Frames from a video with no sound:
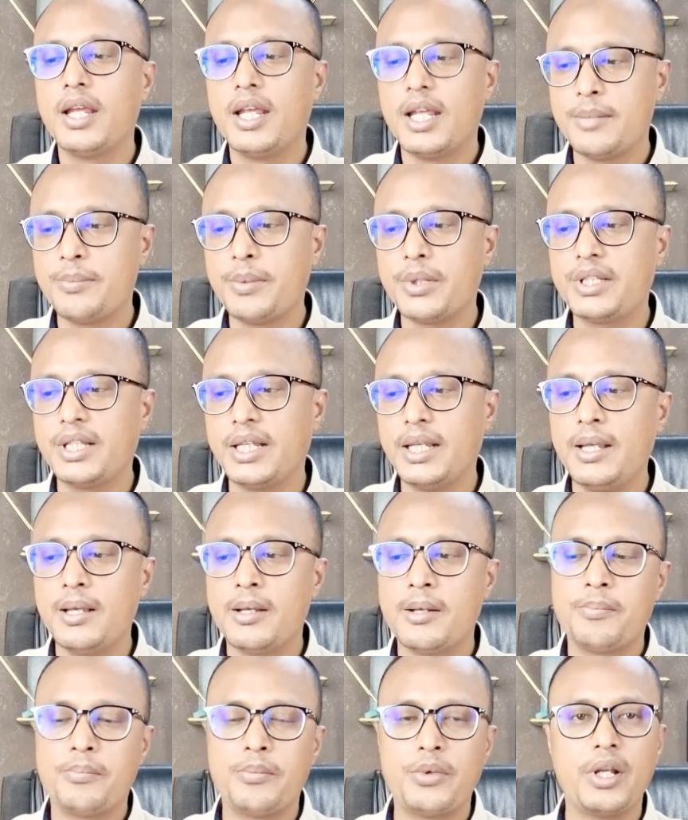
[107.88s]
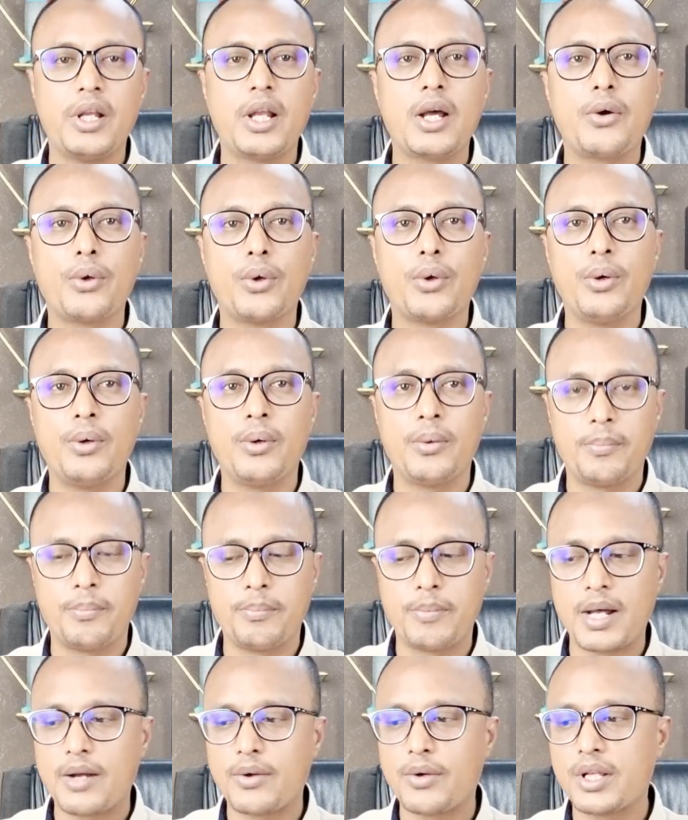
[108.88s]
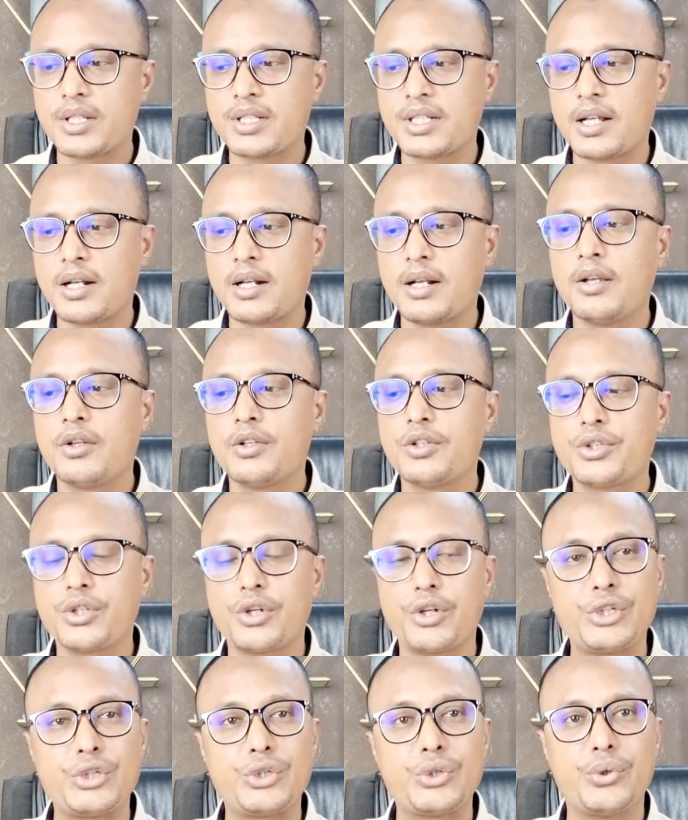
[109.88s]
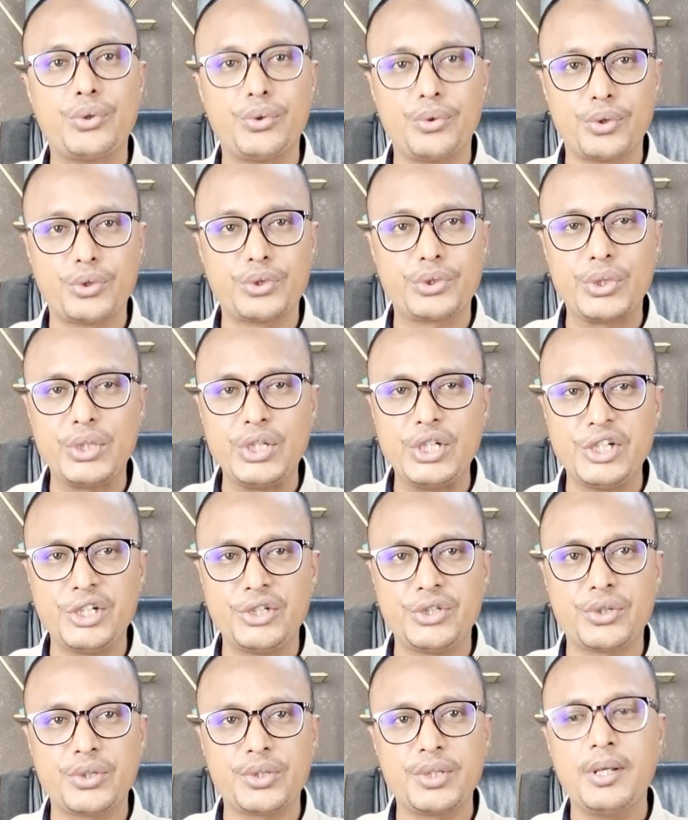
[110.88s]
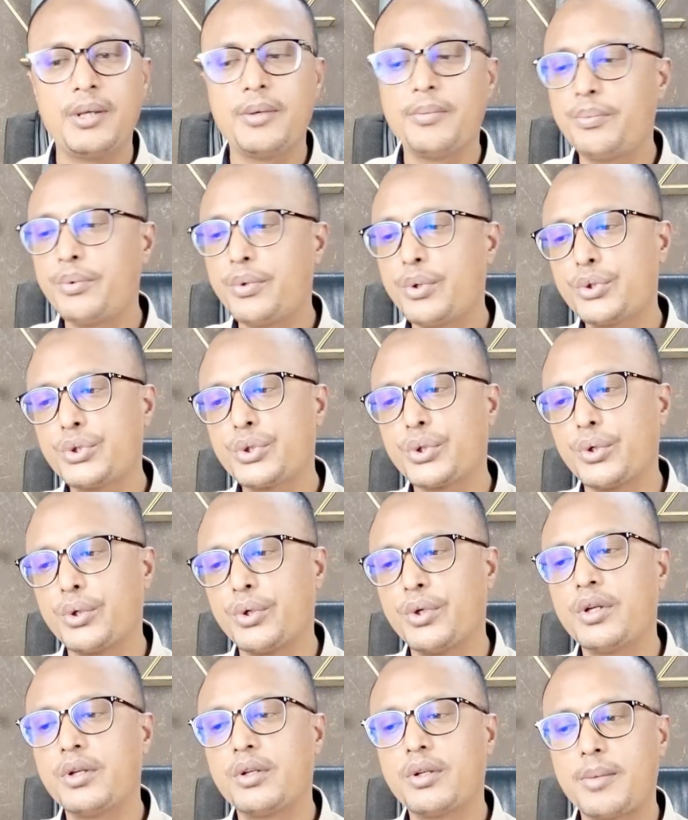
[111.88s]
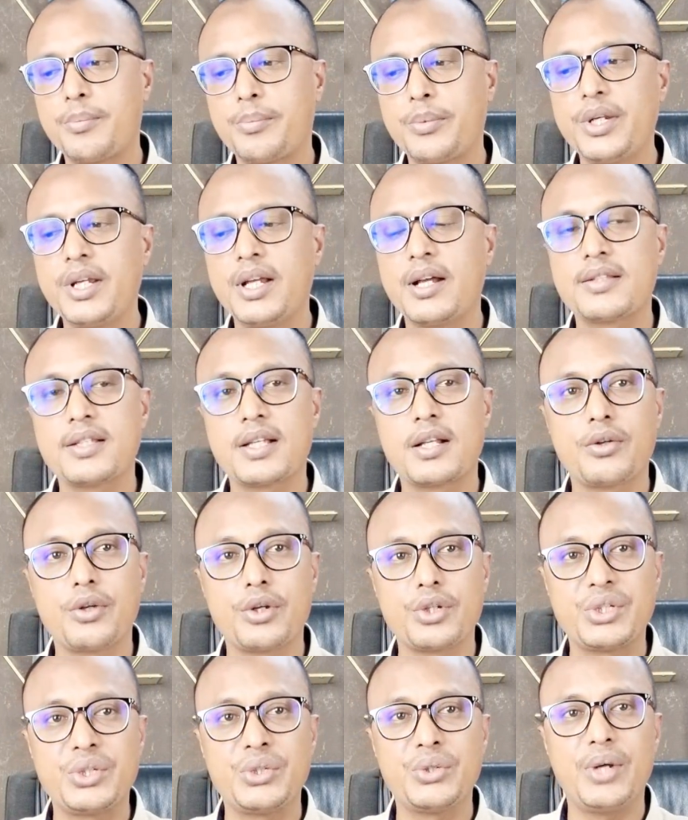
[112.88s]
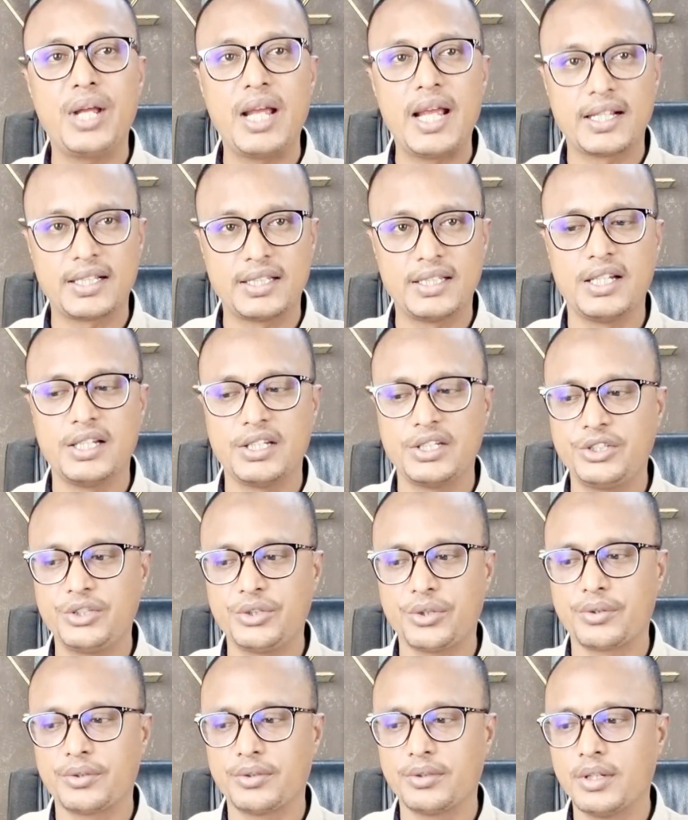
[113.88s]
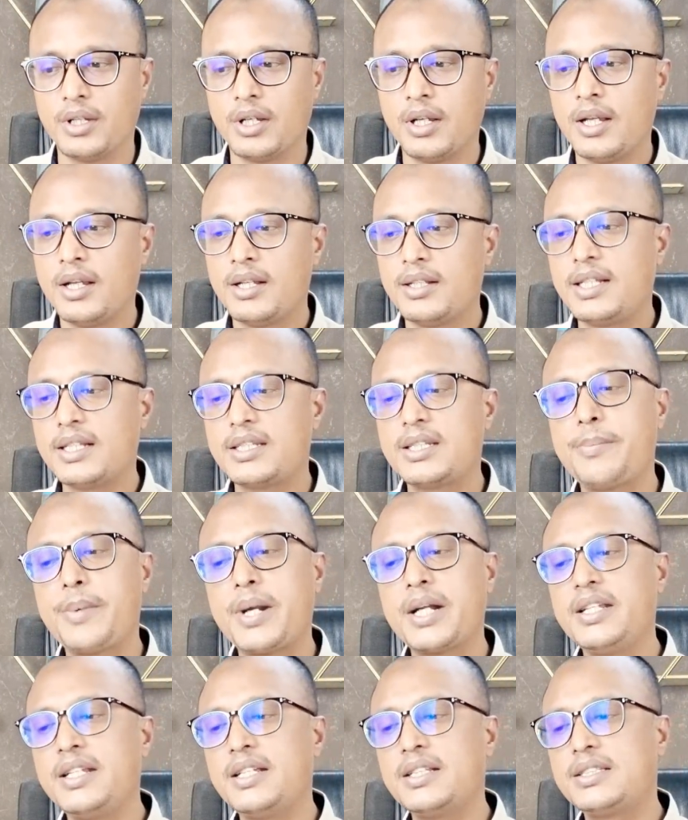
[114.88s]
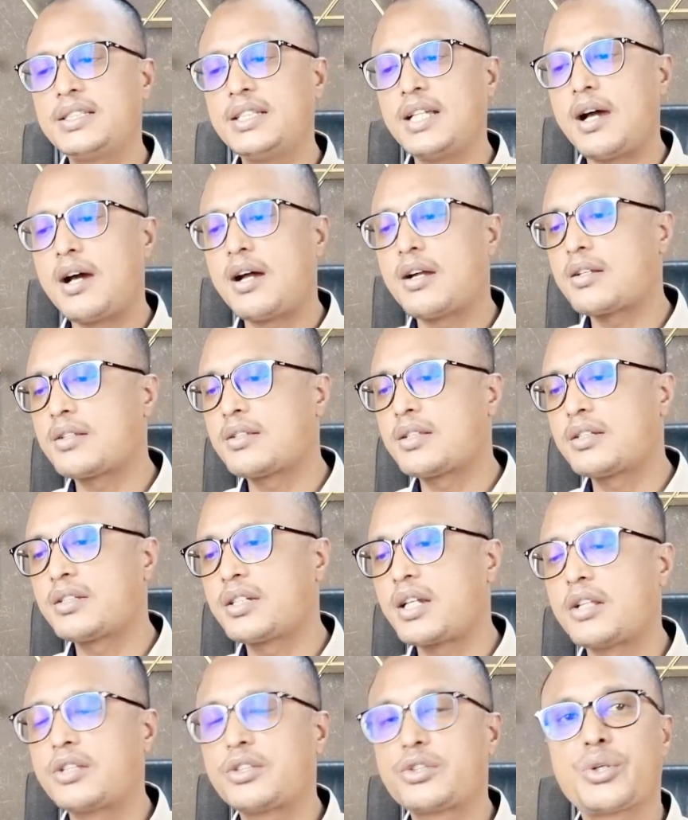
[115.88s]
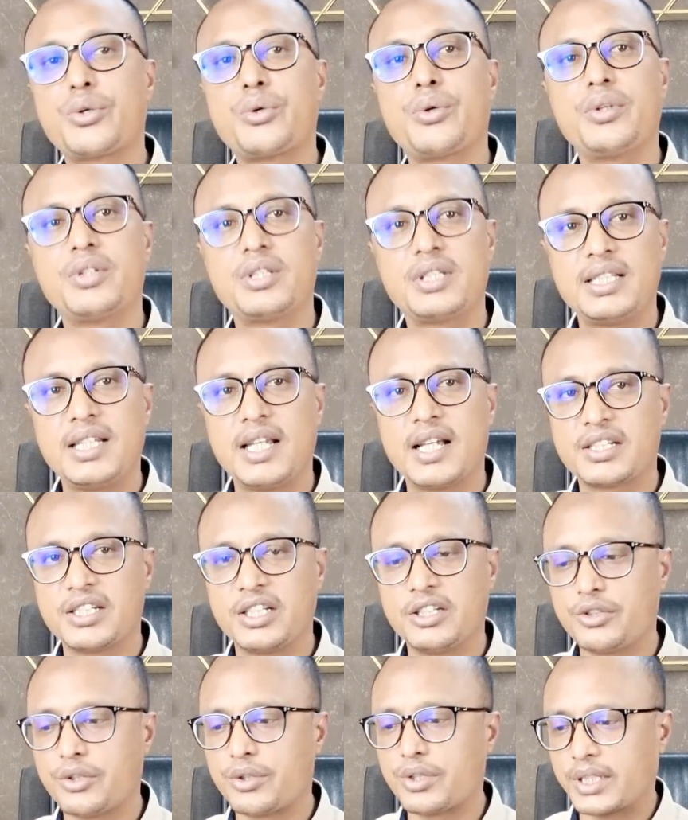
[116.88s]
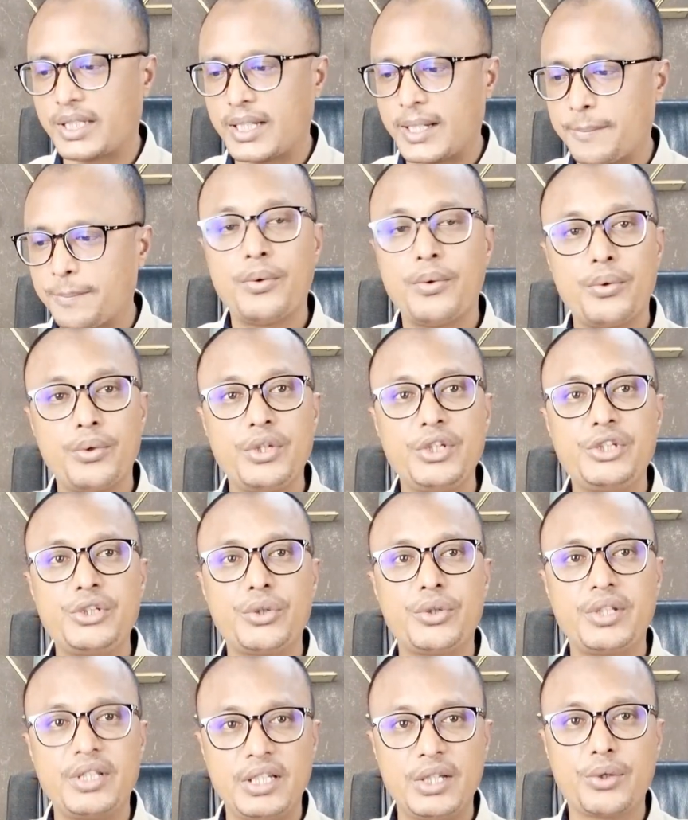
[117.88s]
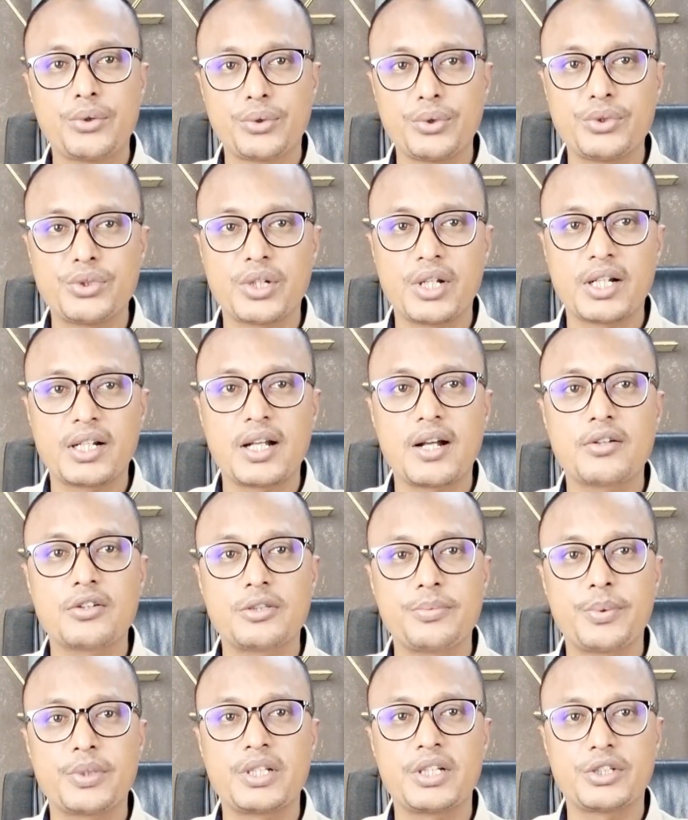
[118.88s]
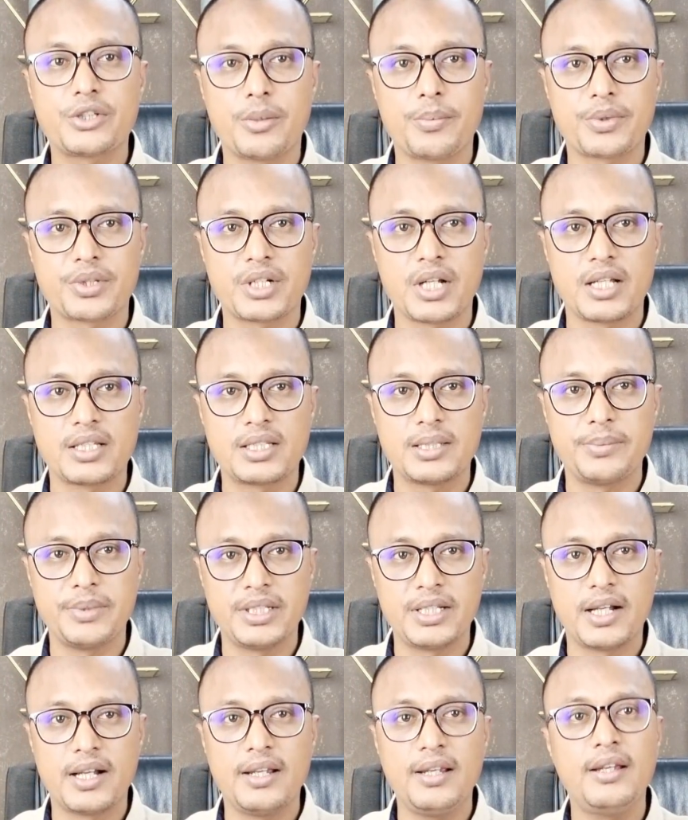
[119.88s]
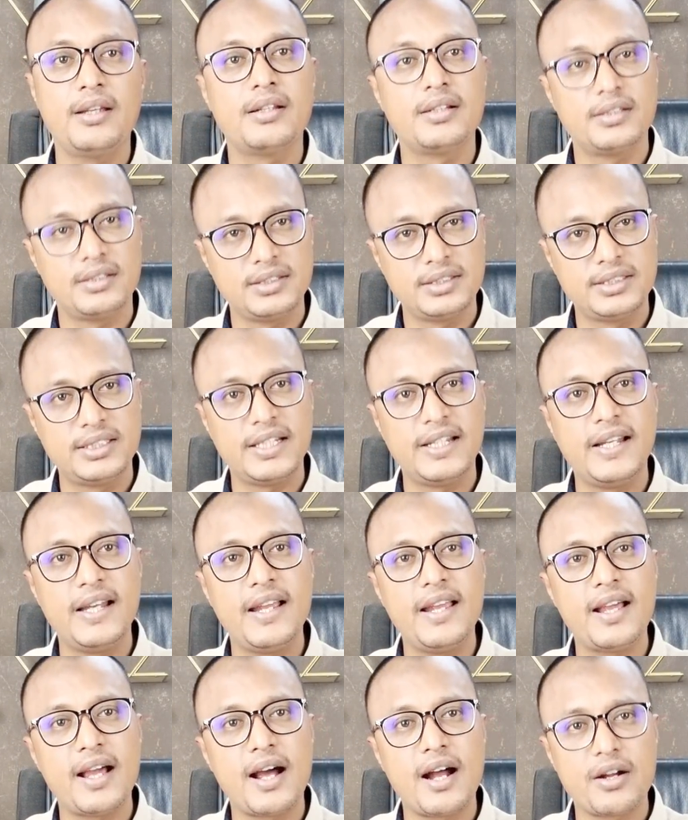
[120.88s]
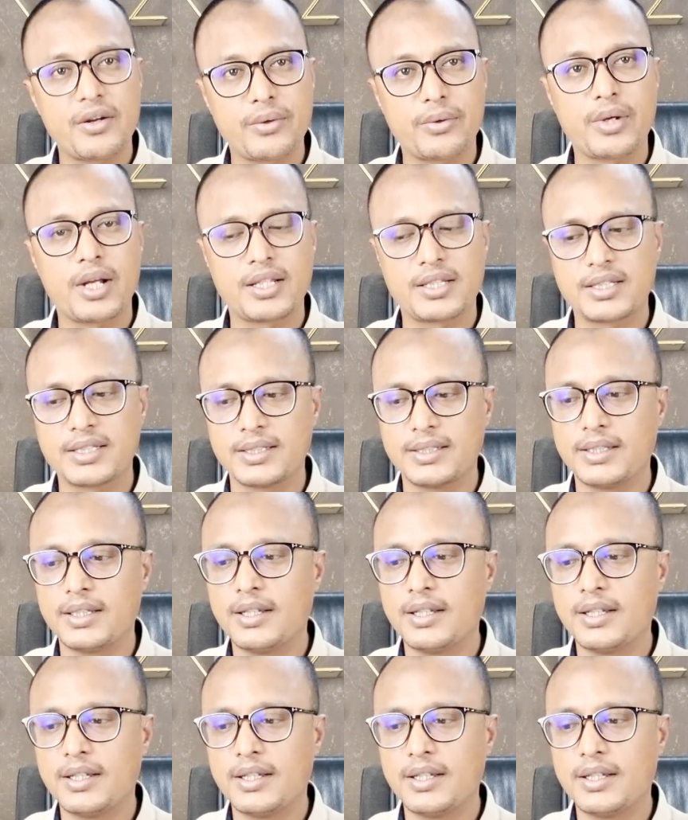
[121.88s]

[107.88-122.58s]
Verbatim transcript: এর মধ্যে মহিলা হলো বারো হাজার ছয়শো উনচল্লিশ জন পুরুষ হলো নব্বই হাজার নয়শো একত্রিশ জন দেশে পাঠিয়েছে আট হাজার সাতশো ছিয়াশি জনকে উনিশশো তিয়াত্তর জনের কাগজপত্রের সমস্যা আছে বিদায় জেলে আটক আছে